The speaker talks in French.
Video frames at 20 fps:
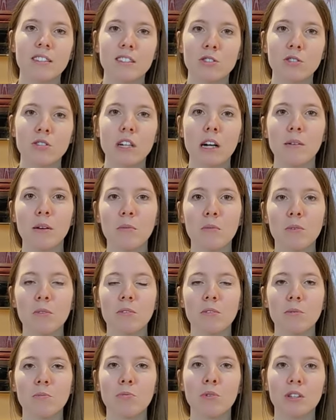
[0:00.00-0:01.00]
c'est juste quand même
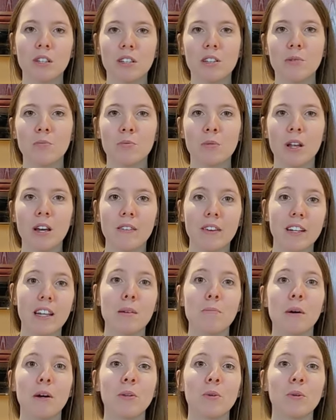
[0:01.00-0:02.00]
une poitrine de poulet avec de
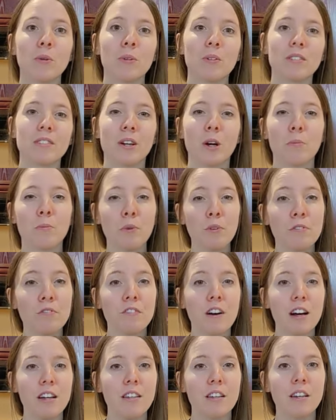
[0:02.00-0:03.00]
la panure, c'est un peu
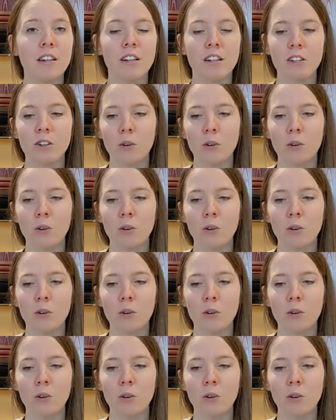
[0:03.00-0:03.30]
fade.